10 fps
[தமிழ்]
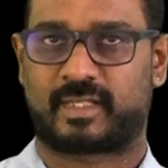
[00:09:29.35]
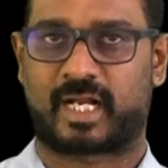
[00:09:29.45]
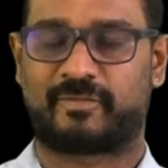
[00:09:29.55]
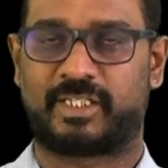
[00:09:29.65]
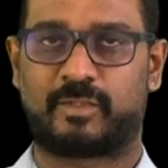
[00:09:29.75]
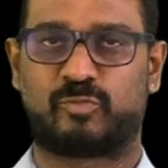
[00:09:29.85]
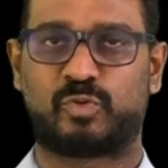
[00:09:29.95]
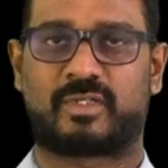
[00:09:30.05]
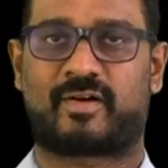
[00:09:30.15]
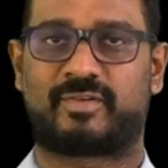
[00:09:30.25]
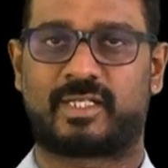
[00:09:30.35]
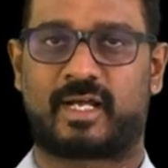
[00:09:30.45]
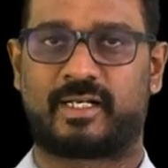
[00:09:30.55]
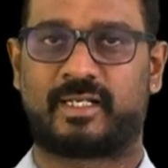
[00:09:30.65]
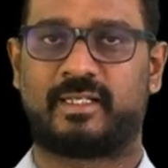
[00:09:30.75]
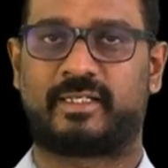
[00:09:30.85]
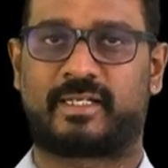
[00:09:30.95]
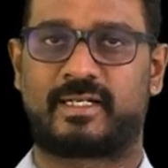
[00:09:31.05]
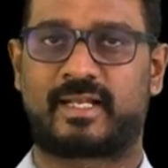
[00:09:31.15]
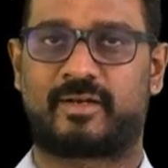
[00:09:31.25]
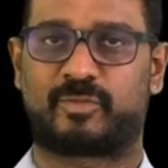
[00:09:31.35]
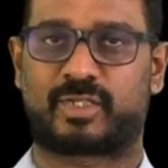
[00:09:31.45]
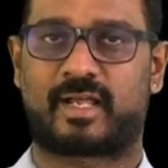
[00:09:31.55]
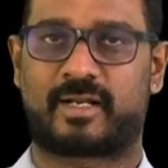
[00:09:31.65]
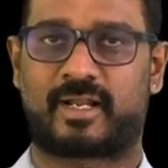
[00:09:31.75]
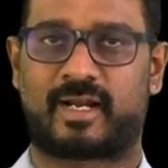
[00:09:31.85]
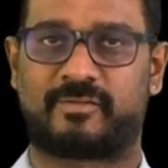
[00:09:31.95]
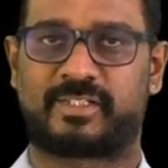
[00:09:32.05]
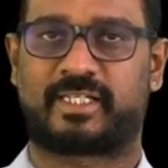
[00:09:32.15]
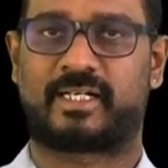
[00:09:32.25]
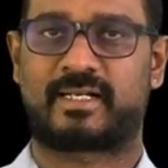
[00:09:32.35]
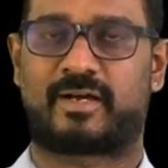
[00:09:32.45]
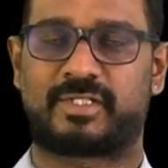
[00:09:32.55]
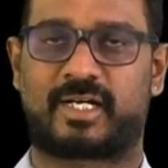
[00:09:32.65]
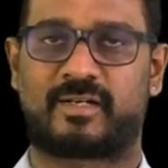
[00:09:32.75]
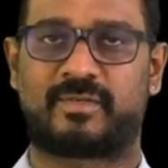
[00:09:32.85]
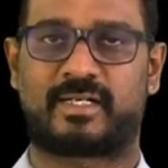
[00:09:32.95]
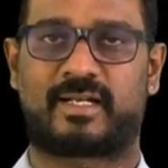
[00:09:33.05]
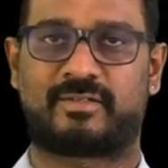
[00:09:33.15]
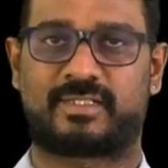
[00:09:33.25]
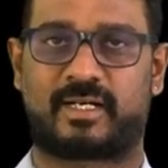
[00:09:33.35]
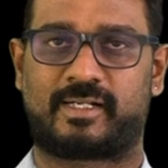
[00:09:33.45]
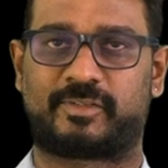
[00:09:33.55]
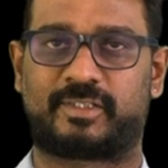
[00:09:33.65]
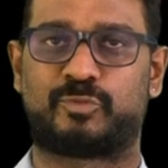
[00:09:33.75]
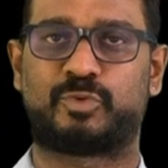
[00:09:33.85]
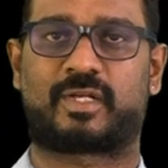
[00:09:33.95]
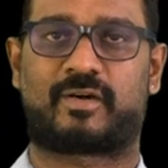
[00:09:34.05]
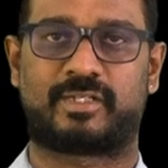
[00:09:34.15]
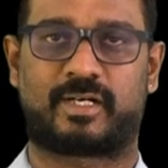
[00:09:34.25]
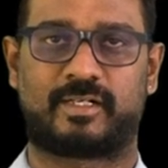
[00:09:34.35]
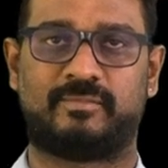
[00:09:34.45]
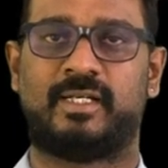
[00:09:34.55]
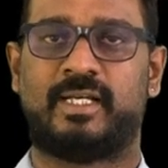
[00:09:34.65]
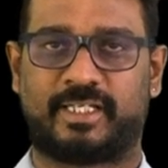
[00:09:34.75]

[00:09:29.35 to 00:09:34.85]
ஆகவே இந்த மூன்றாவது நாளில் இரண்டாவது முதலாம் நாளை விட இரண்டாவது நாளும் இரண்டாவது நாளை விட மூன்றாவது நாளும்